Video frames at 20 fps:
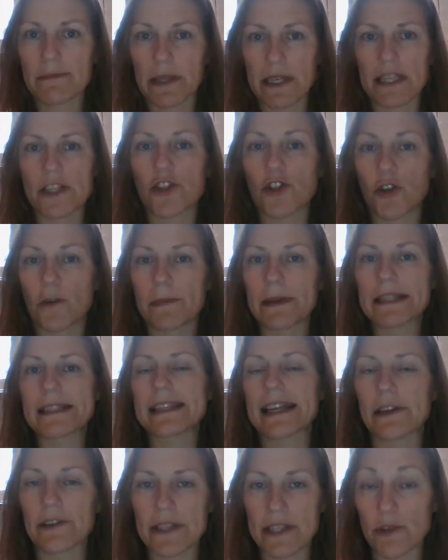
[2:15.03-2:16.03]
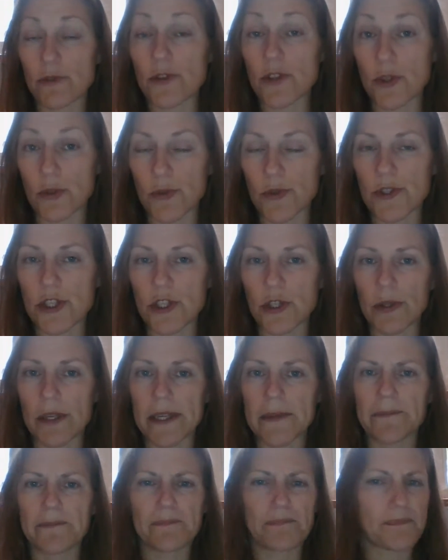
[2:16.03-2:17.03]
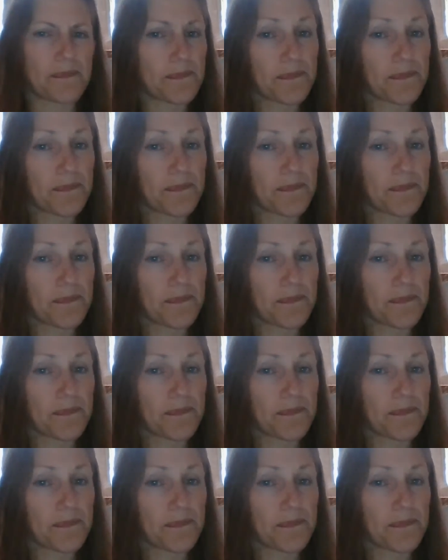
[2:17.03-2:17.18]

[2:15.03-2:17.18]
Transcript: perché sto pensando di una soluzione.